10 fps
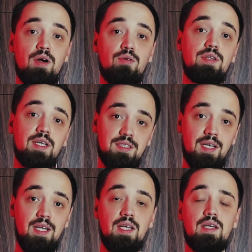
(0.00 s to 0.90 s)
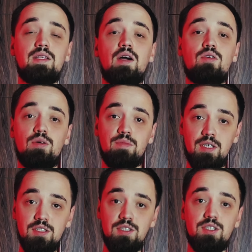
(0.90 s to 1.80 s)
огонь на средний, накроем
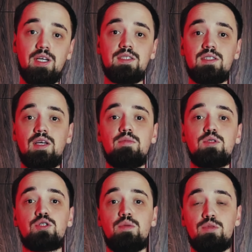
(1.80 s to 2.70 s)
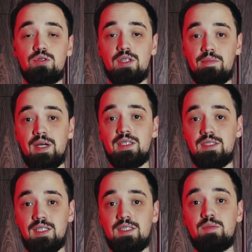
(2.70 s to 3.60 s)
крышечкой и оставим еще минут на
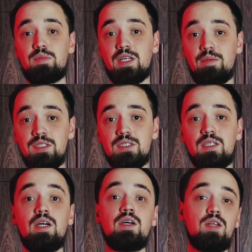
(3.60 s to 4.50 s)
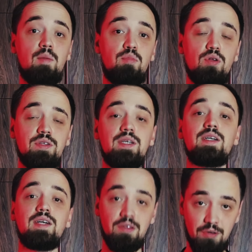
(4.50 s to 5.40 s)
5-10 потомиться до полной
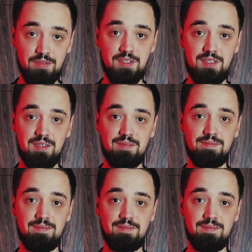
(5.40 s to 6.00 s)
готовности.